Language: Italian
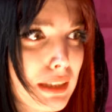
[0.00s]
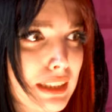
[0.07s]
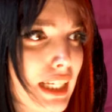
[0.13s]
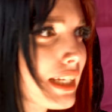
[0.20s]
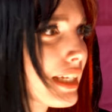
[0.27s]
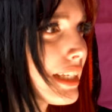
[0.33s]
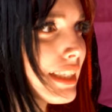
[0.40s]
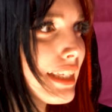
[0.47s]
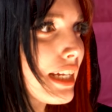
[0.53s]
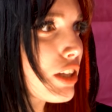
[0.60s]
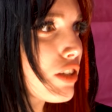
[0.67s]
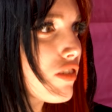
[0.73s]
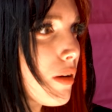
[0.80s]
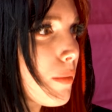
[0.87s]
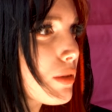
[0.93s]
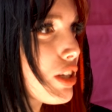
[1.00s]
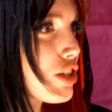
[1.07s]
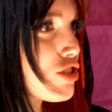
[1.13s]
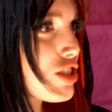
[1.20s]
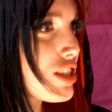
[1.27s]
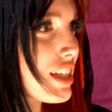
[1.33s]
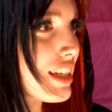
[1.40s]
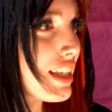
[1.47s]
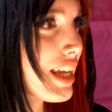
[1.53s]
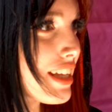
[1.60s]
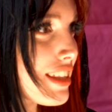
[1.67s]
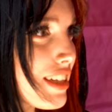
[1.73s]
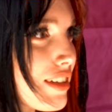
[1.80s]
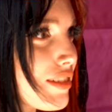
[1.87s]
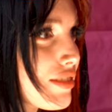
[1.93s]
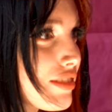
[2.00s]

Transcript: Ma sei cretina, dovevamo dirci i segreti.